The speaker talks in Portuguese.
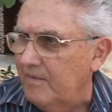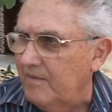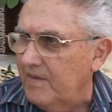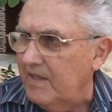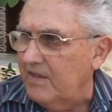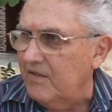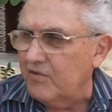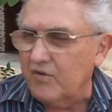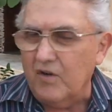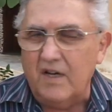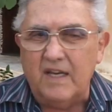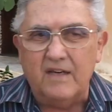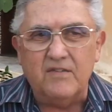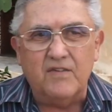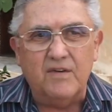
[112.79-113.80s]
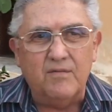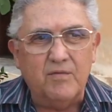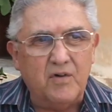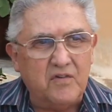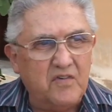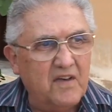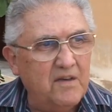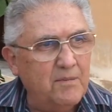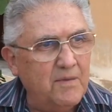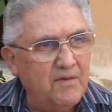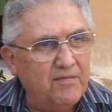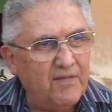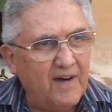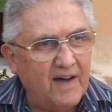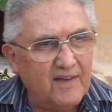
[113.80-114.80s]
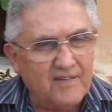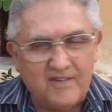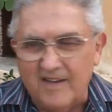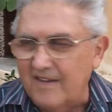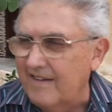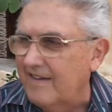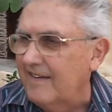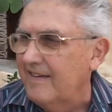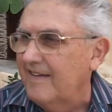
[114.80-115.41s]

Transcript: E disse, olha, se vocês me fazem